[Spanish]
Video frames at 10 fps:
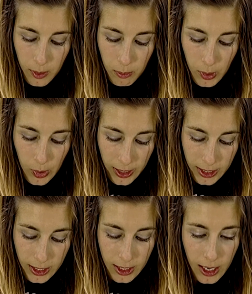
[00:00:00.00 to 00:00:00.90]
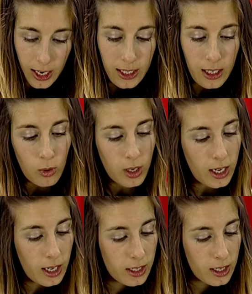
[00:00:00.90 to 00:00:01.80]
Pero ahí, al que lo
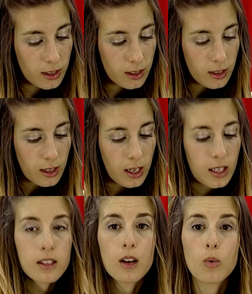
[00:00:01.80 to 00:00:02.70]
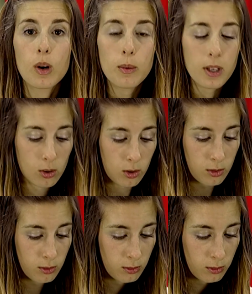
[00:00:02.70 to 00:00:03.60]
engañan, es al cuervito.
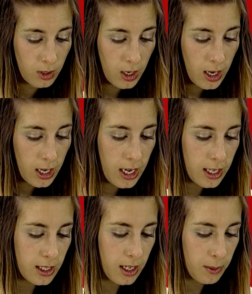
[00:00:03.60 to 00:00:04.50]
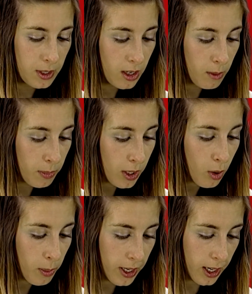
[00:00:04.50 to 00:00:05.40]
Le hacen abrir el
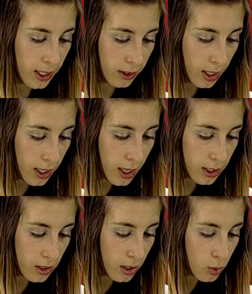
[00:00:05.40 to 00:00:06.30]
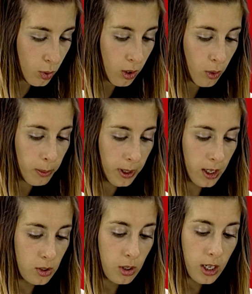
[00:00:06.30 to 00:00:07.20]
pico para cantar y así suelta un
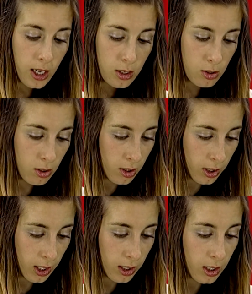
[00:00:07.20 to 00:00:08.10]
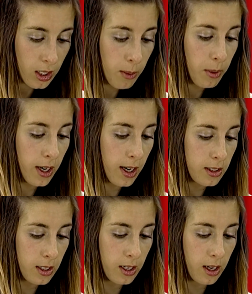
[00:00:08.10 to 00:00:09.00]
pedazo de queso que tenía para la
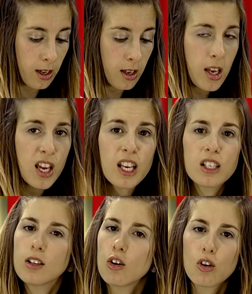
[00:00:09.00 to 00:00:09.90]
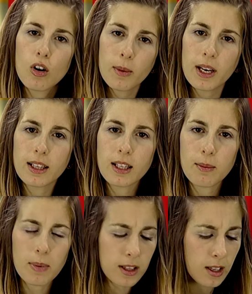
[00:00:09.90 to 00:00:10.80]
cena y se lo come la
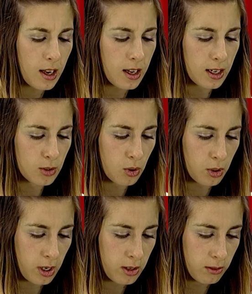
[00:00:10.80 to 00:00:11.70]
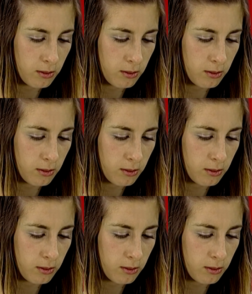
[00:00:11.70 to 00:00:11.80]
antipática de la zorra.